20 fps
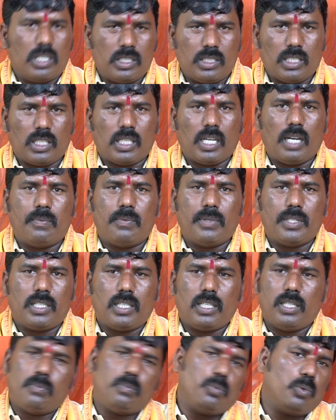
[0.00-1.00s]
తెచ్చారు
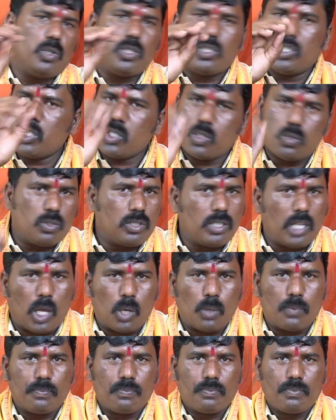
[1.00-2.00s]
కాబట్టి పూలు
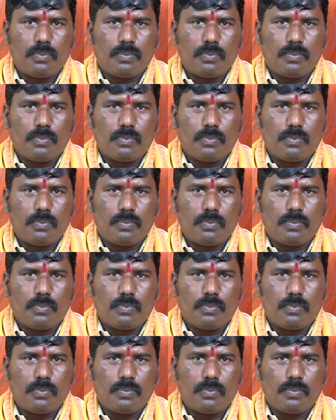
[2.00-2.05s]
చేస్తుంటారు